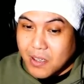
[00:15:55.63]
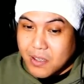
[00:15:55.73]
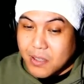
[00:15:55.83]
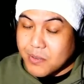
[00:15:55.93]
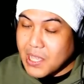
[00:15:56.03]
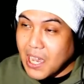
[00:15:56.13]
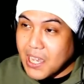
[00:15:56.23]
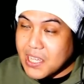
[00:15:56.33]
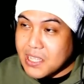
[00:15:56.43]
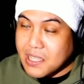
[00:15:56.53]
で
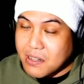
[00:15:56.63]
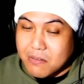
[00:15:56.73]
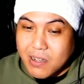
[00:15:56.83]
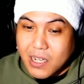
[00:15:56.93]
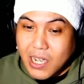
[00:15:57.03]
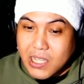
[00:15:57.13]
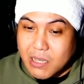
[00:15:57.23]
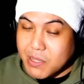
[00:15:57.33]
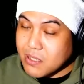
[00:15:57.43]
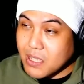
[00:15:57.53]
泣いてるわ、鼻
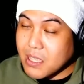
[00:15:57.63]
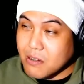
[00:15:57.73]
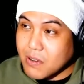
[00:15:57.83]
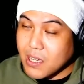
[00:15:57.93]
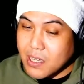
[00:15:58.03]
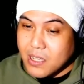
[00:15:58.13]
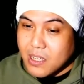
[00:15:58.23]
水出てるわ、